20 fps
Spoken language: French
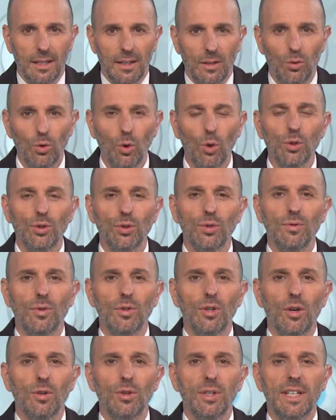Nous recevons
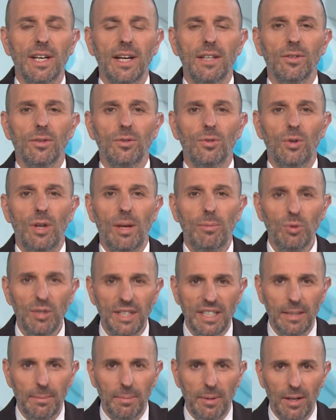dans le cadre de la
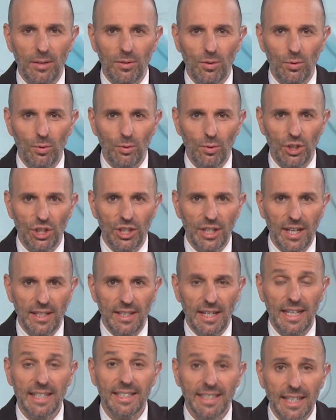municipale de Luciane, à
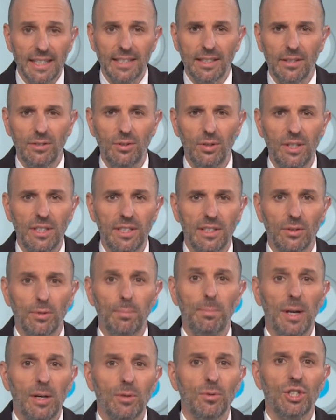la tête de liste
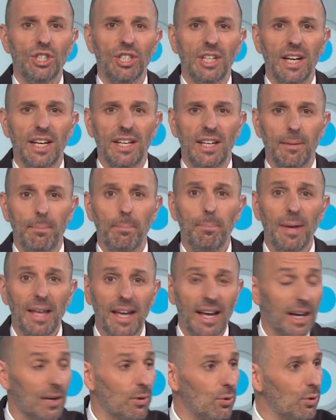Peluciane à
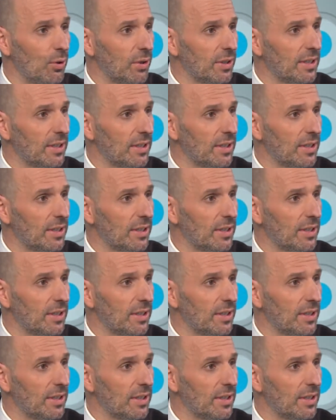Péagour,